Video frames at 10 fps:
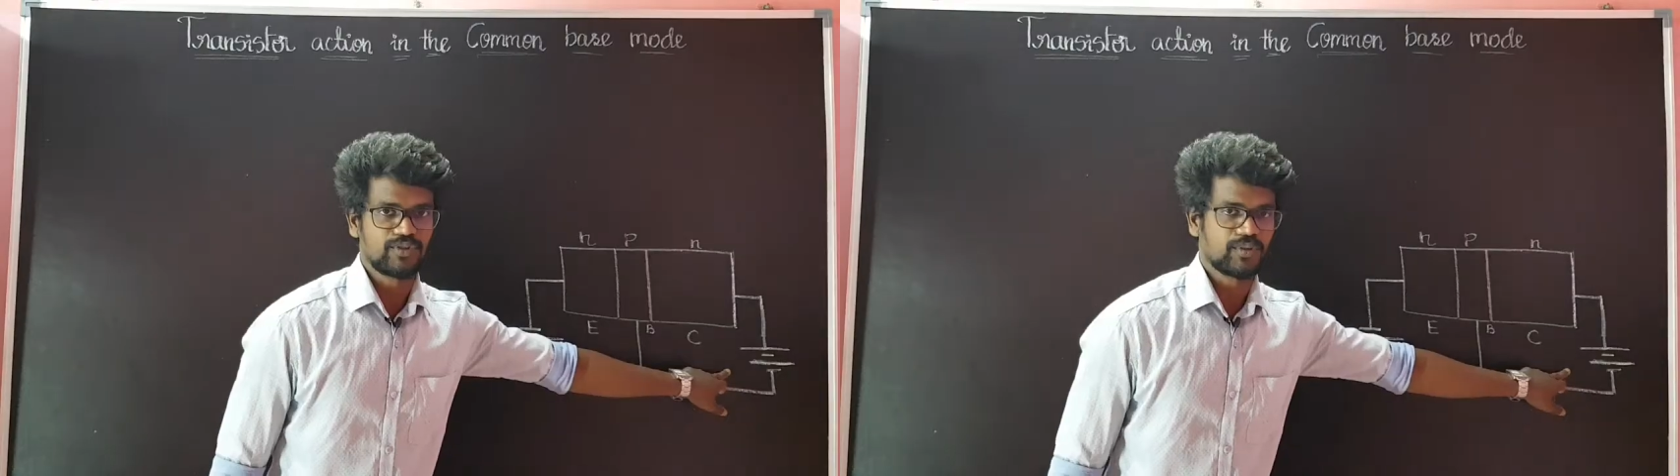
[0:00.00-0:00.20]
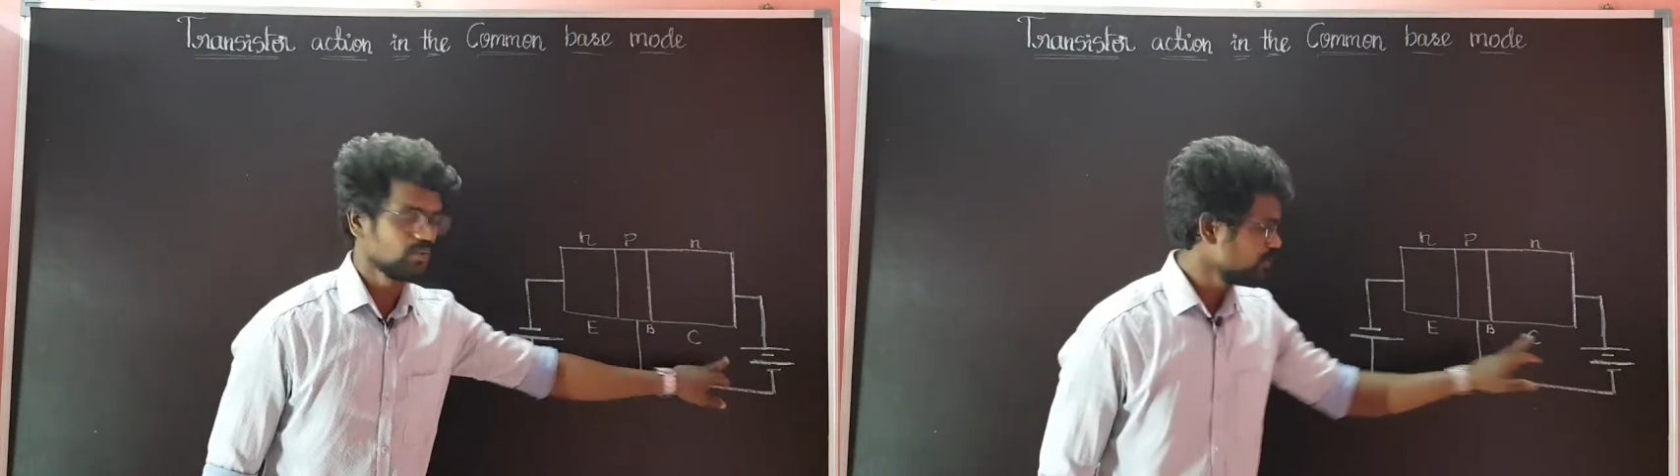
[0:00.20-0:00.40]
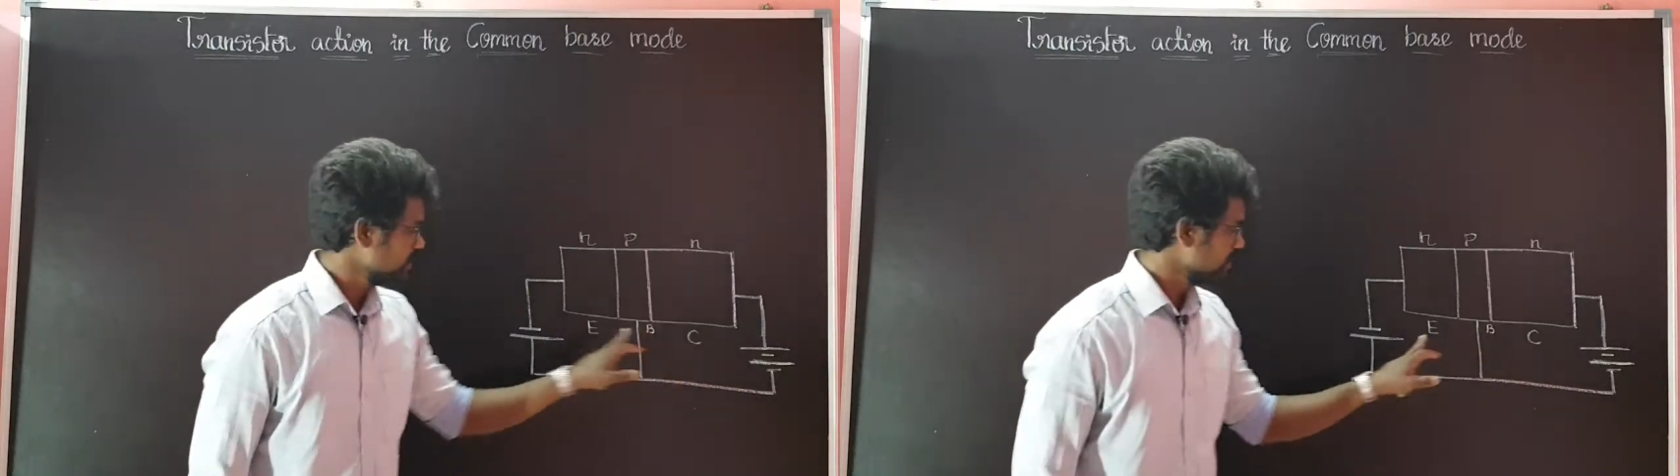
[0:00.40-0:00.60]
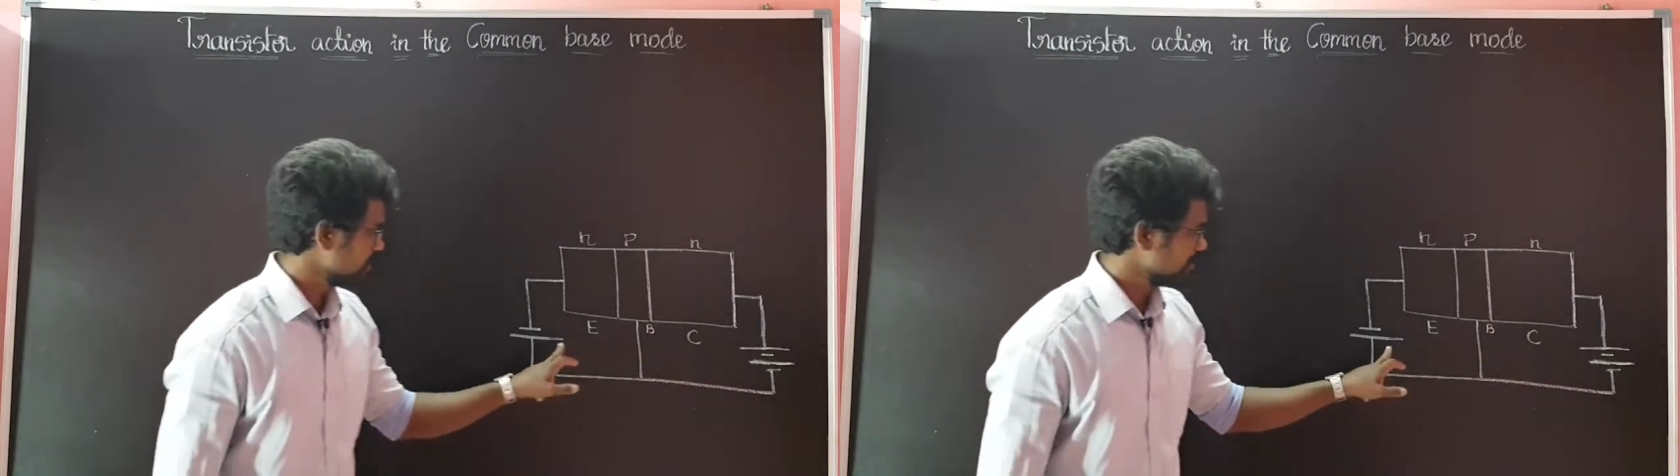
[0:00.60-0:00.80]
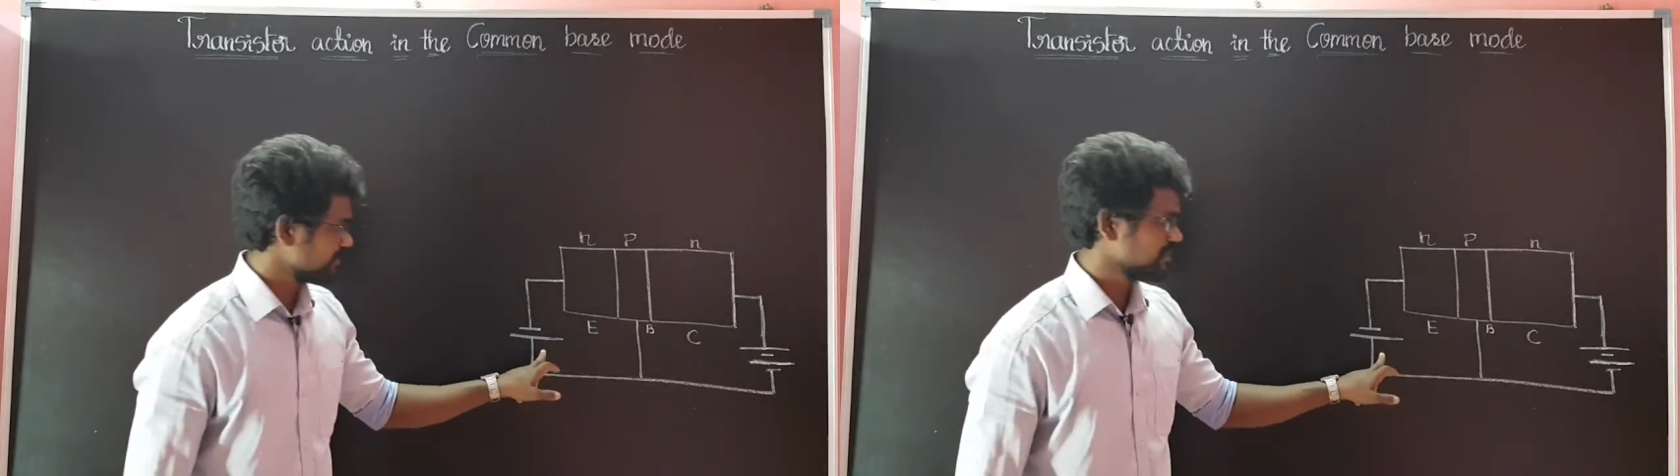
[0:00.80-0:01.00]
சொல்கிறோம்
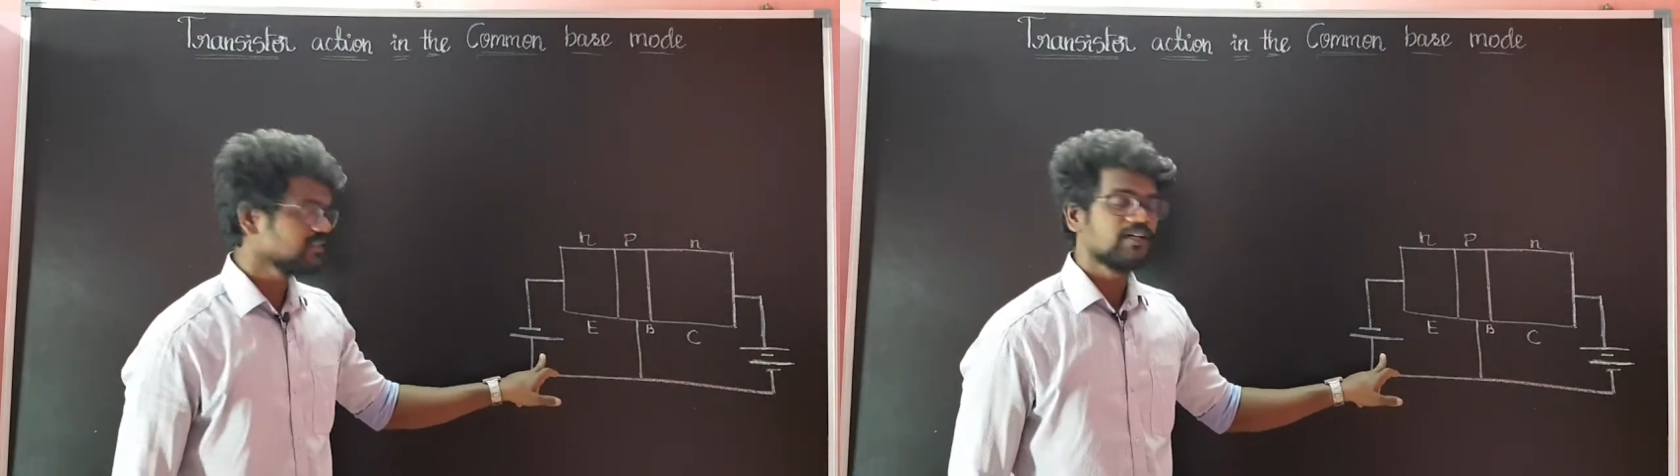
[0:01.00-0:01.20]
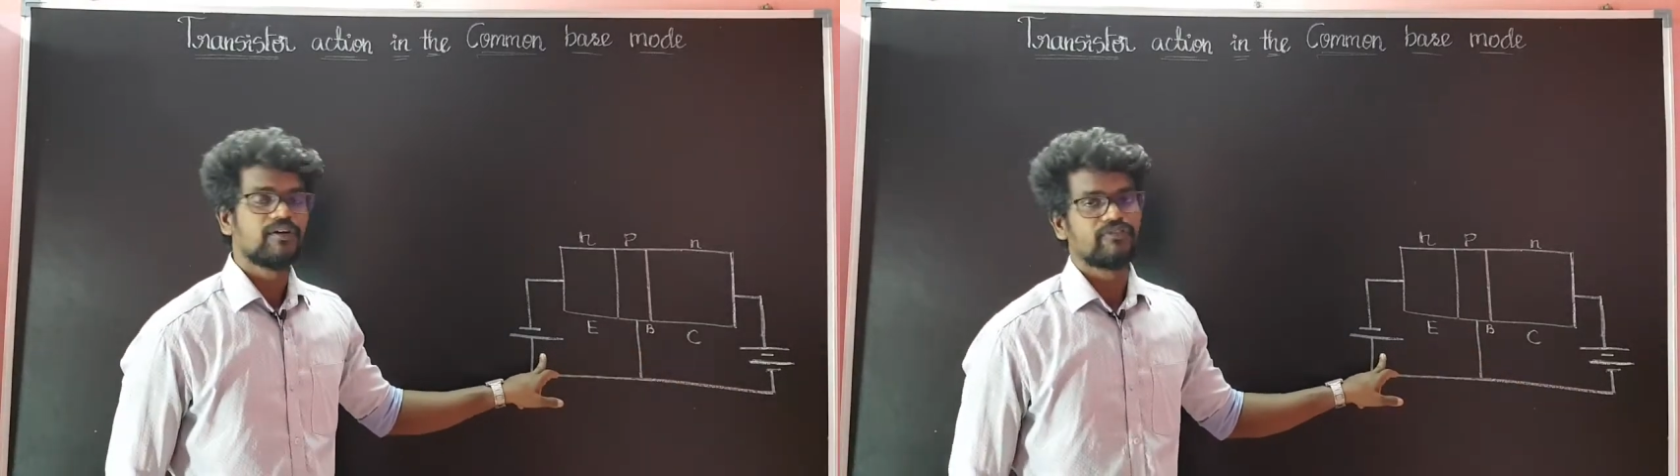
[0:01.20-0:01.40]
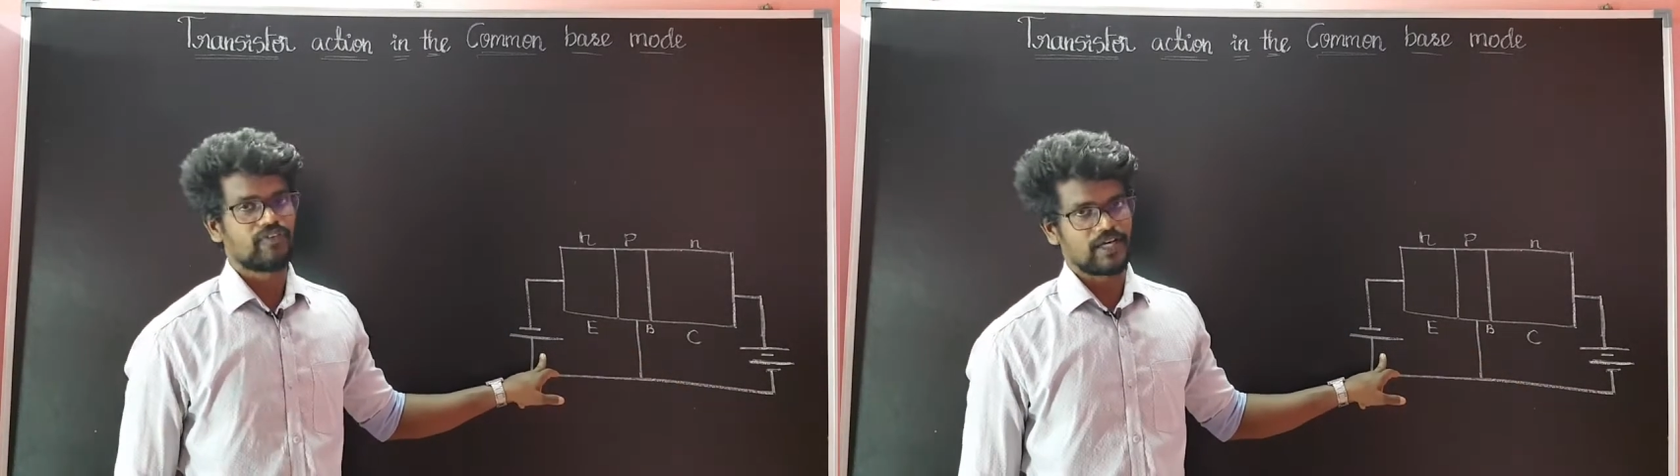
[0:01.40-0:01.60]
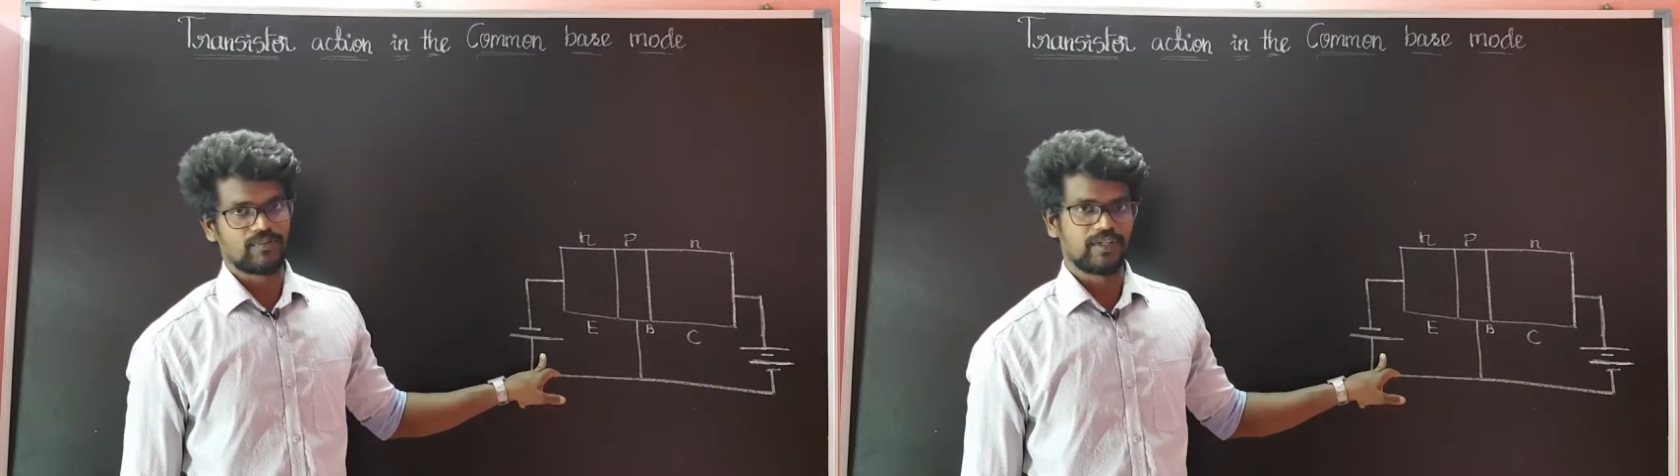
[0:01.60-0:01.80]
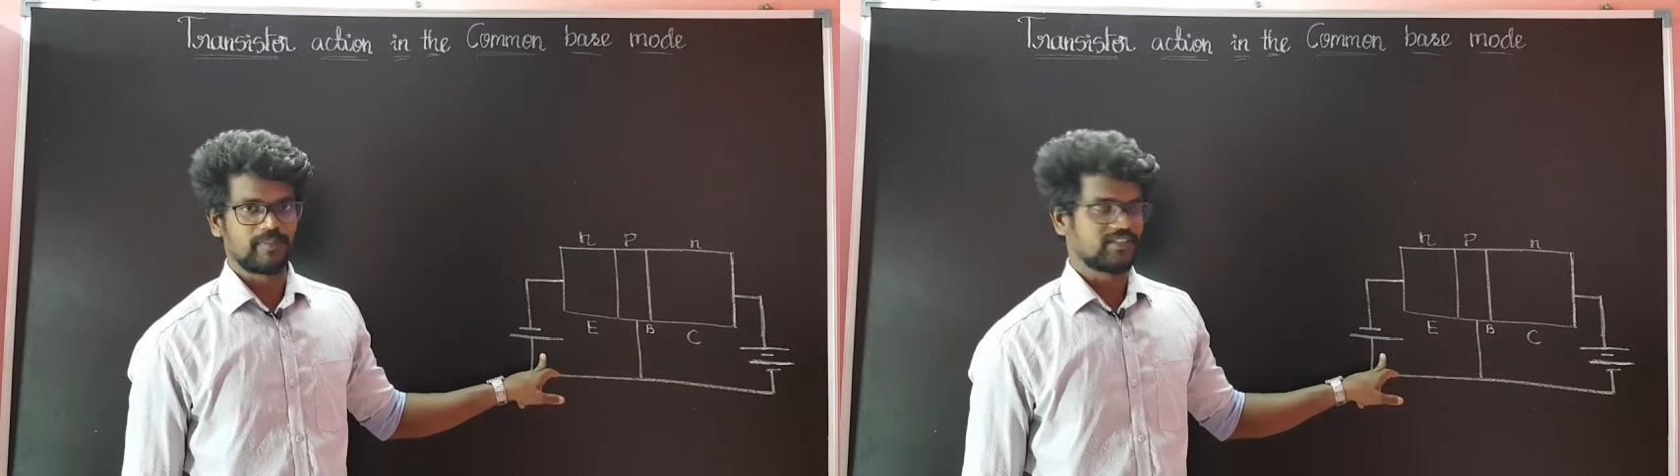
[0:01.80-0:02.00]
இதை வந்து
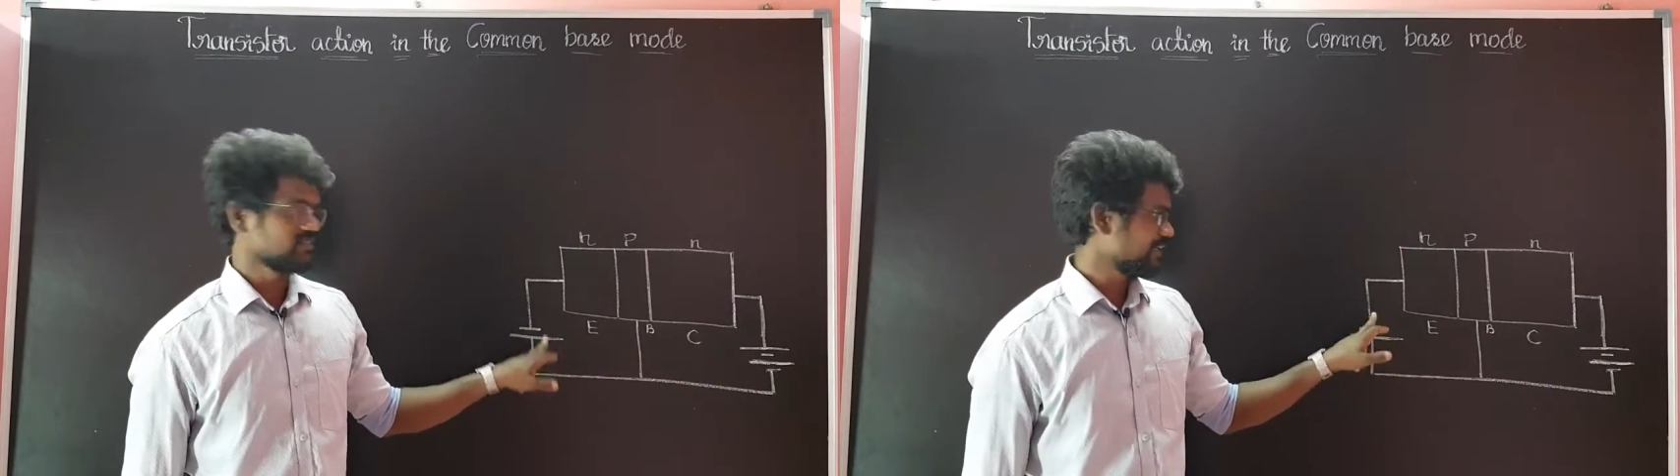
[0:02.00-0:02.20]
ஃபார்வேர்டு பயஸ்